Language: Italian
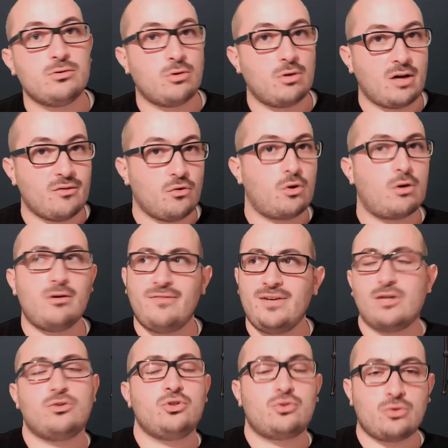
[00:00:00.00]
lavoro. È vero,
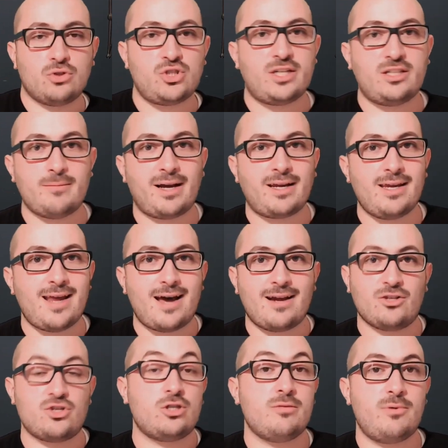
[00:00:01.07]
ci sono certi macchinari,
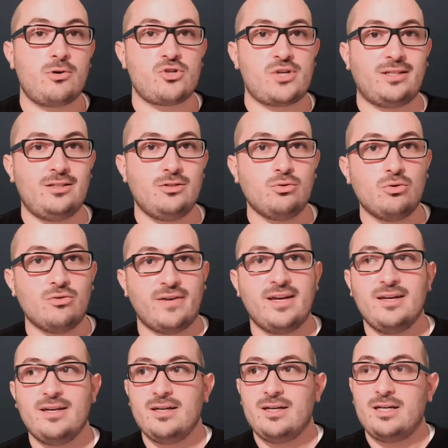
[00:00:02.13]
certi progetti dove
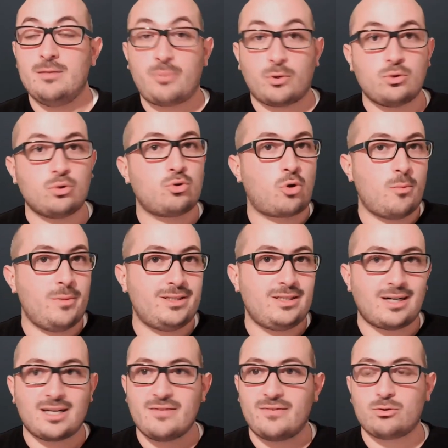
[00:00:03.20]
il prodotto come ti
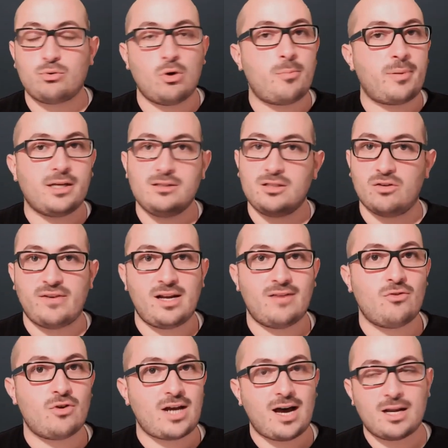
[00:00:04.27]
arriva, tu lo prendi, lo vai a
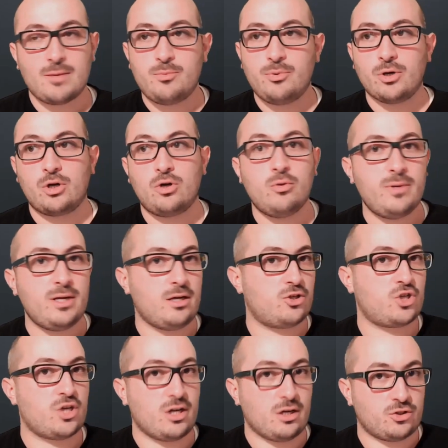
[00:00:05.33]
lavorare, poi come
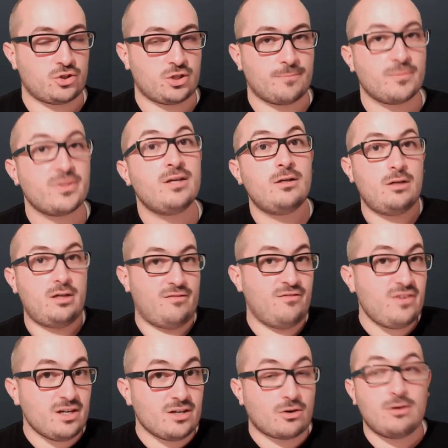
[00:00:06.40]
esce, esce
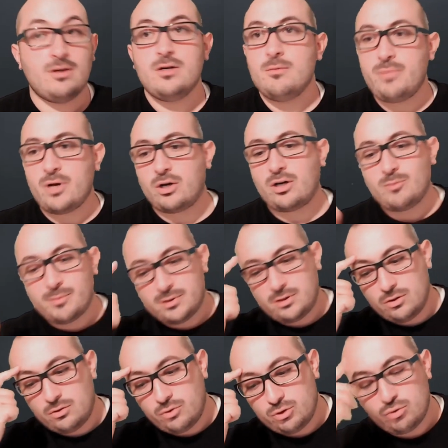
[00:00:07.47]
vero, però nel momento in
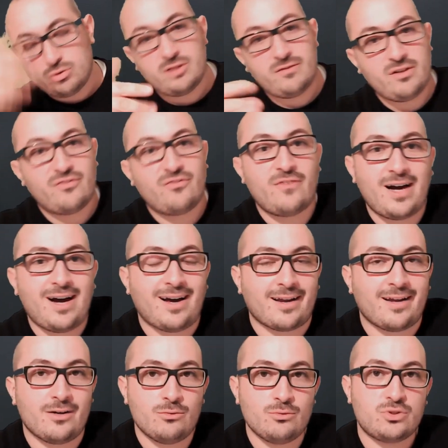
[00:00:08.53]
cui tu devi fare
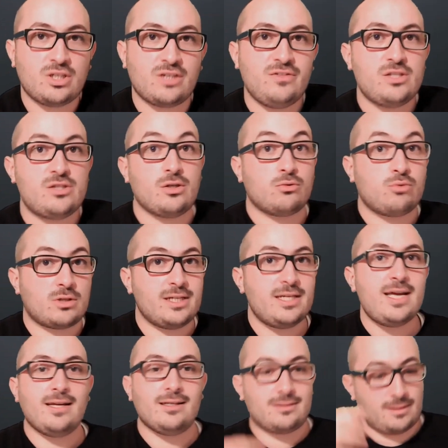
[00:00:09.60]
un servizio al tuo
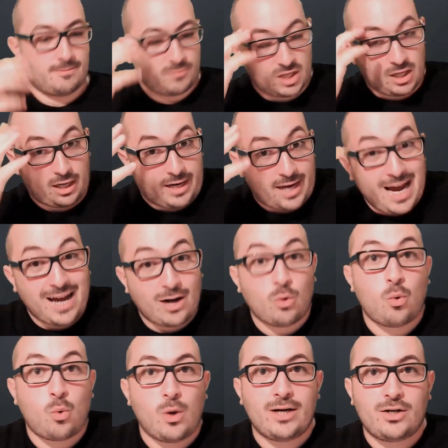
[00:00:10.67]
cliente, creare un
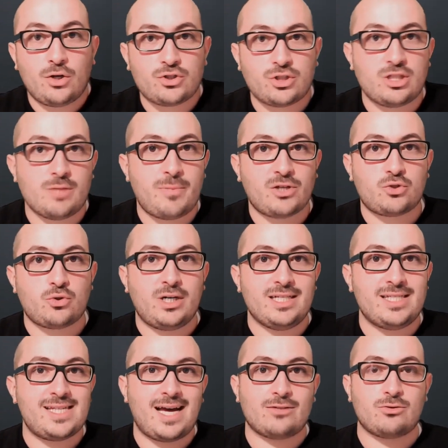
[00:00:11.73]
qualcosa di
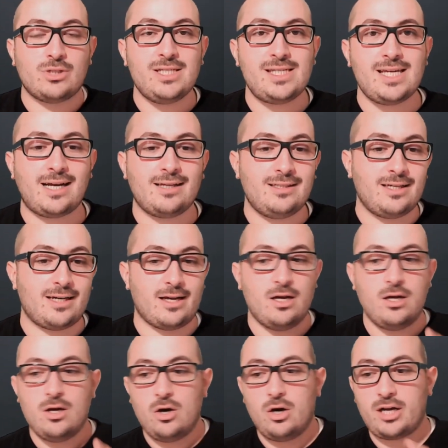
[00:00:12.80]
personalizzato, iniziare a dire,
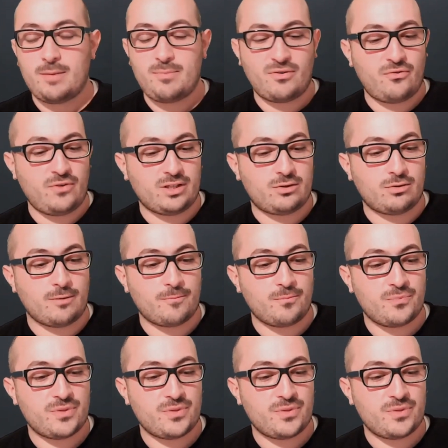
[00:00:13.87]
ok perfetto,